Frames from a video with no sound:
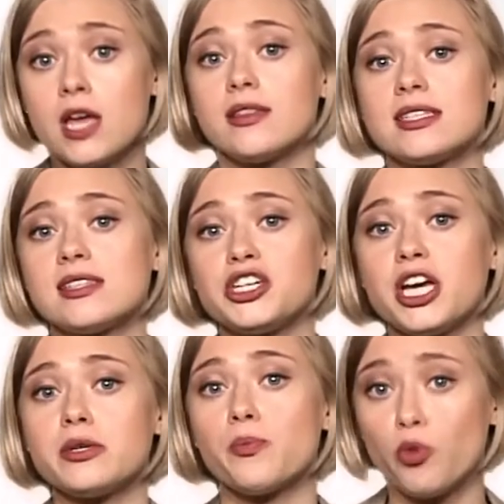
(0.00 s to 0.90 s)

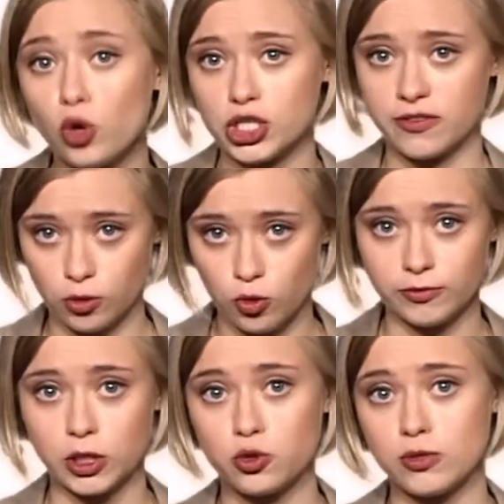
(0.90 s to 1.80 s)
назначать больше
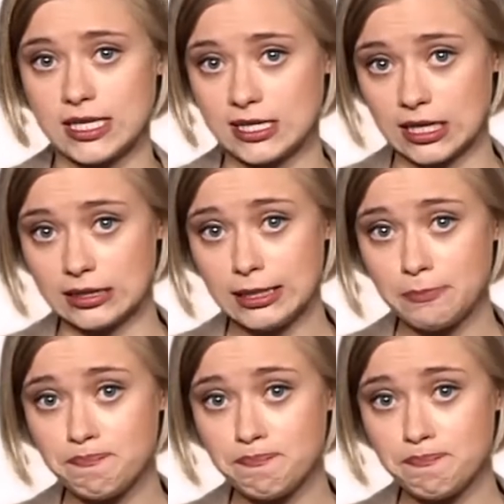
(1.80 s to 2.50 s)
верховных судей страны,